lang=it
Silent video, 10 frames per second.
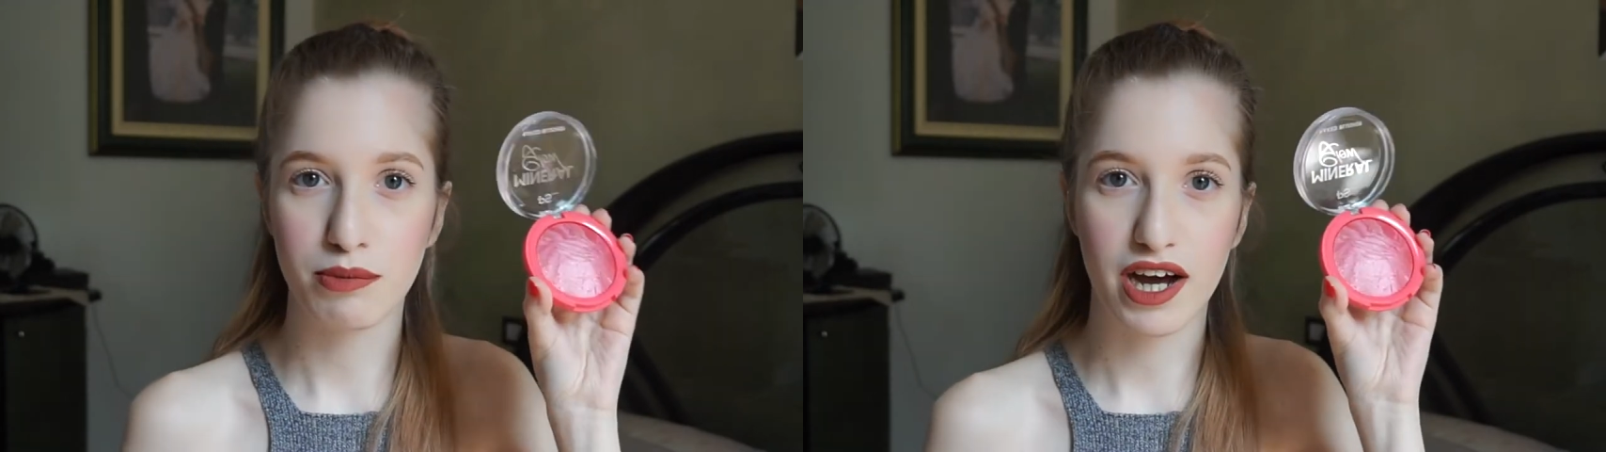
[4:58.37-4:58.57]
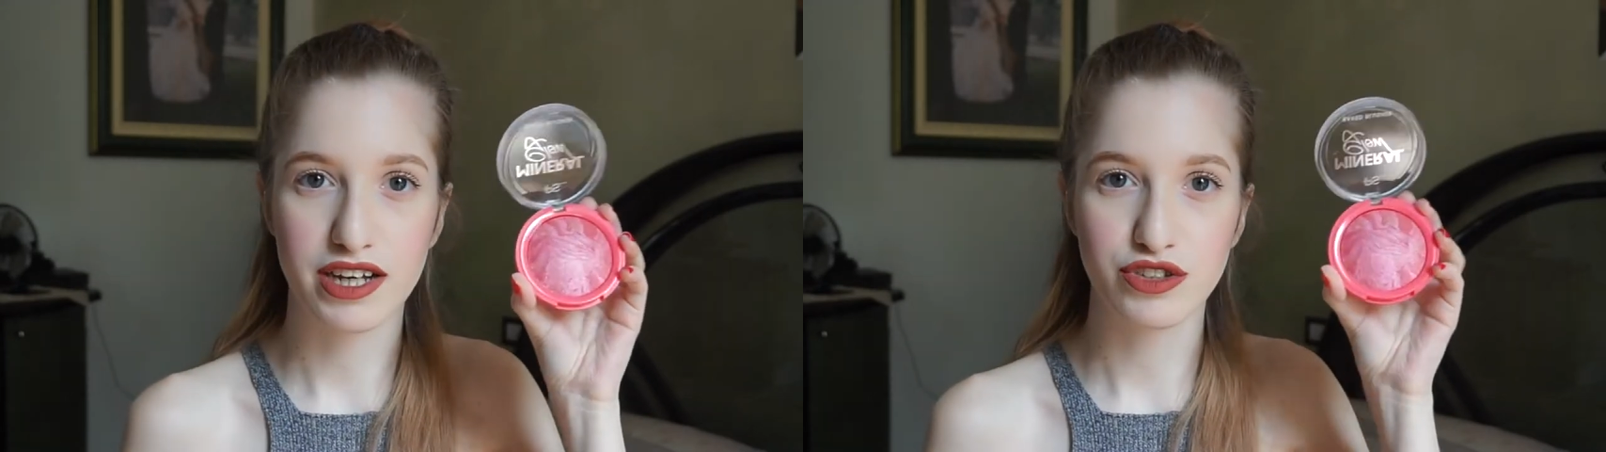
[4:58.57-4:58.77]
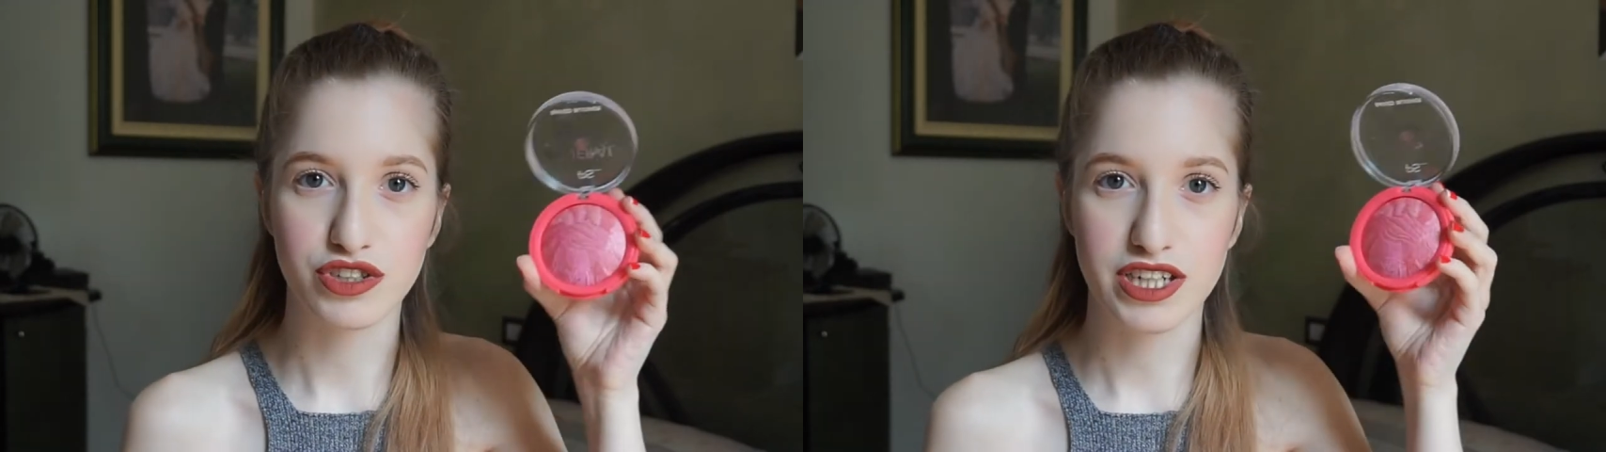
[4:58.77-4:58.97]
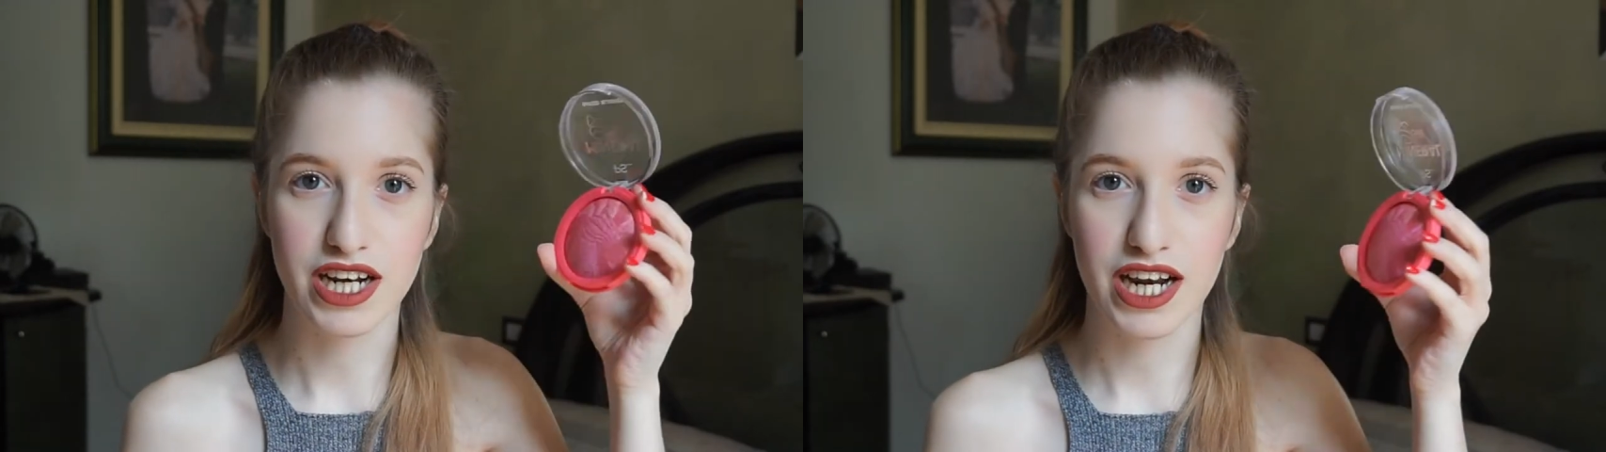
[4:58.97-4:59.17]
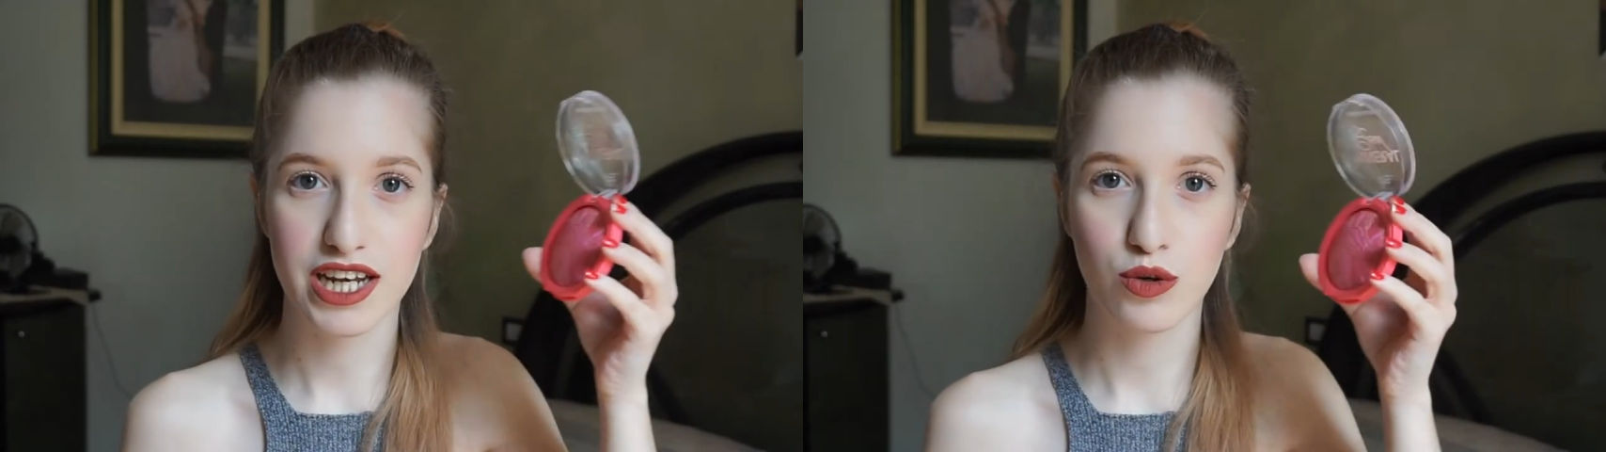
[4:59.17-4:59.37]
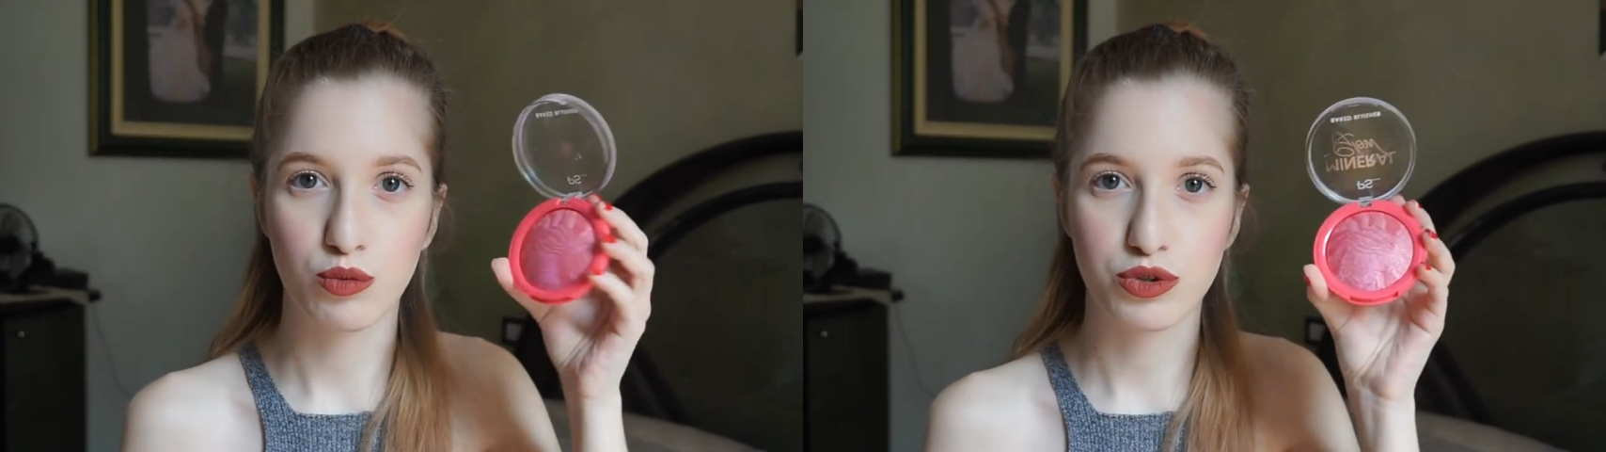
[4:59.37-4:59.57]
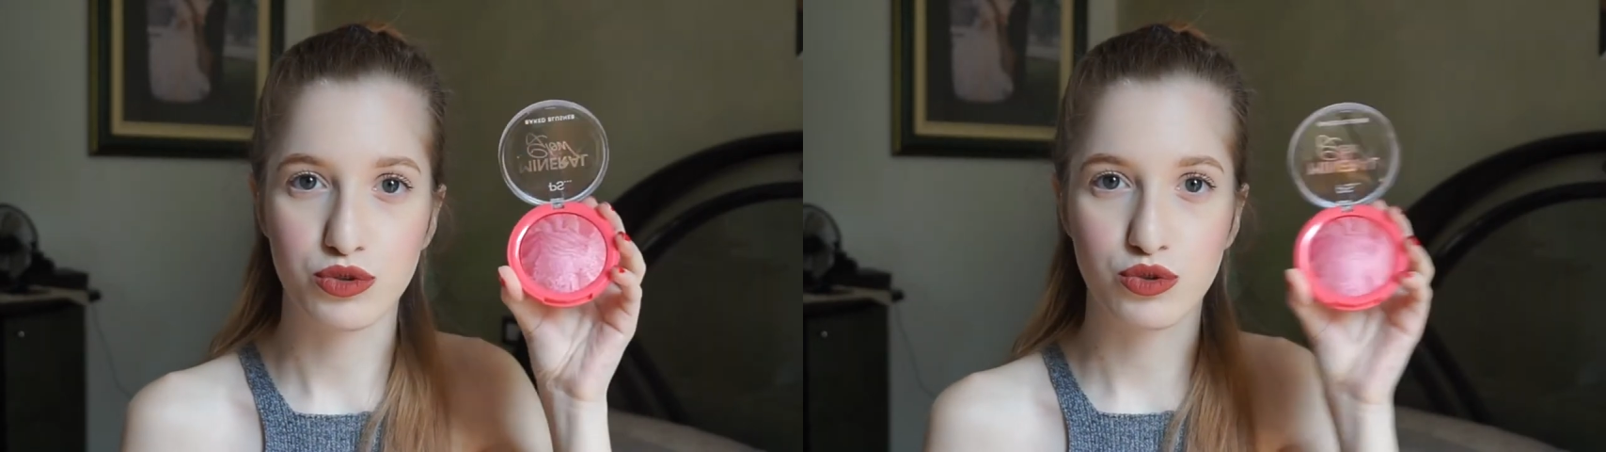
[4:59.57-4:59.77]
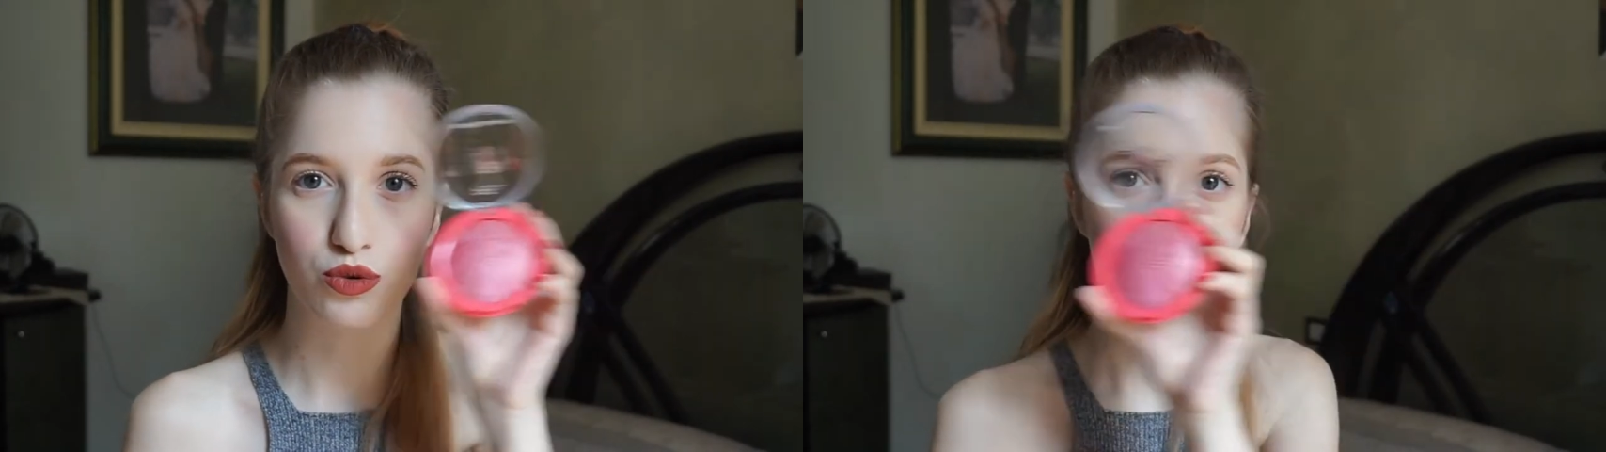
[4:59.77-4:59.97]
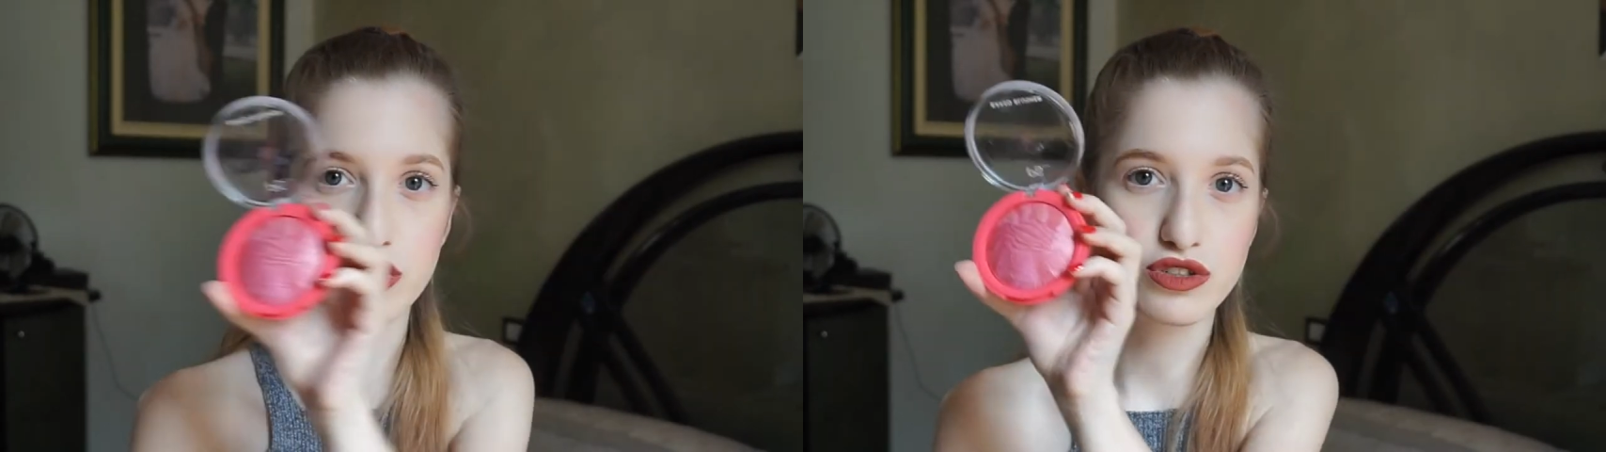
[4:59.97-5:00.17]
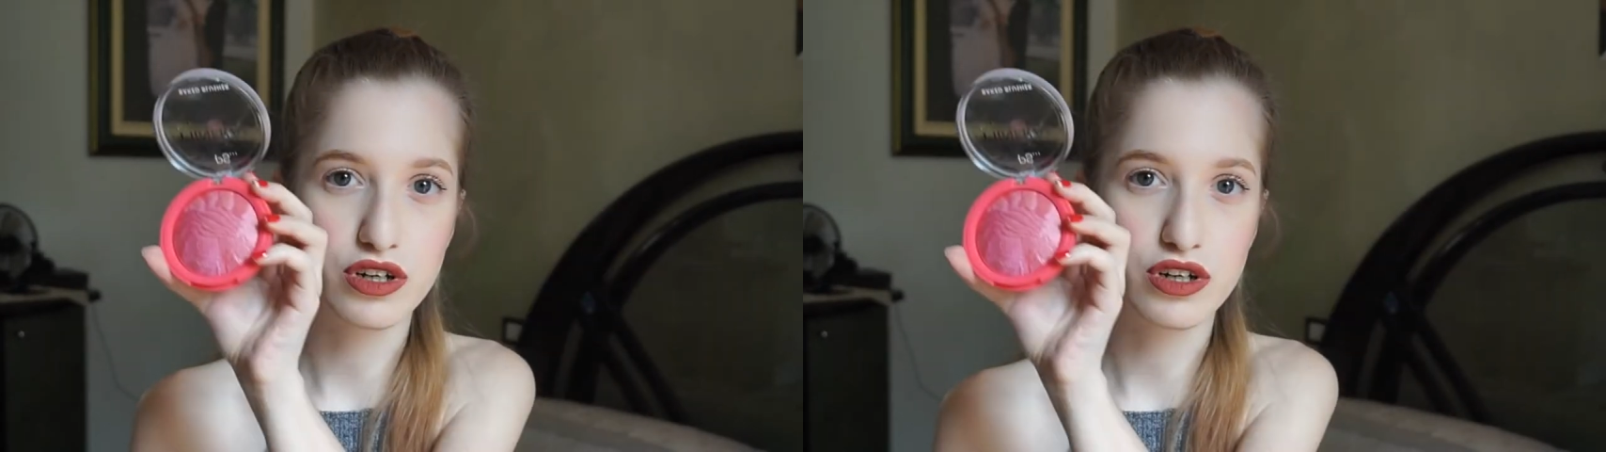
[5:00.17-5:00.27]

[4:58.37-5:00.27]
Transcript: ma in generale è luminoso lui,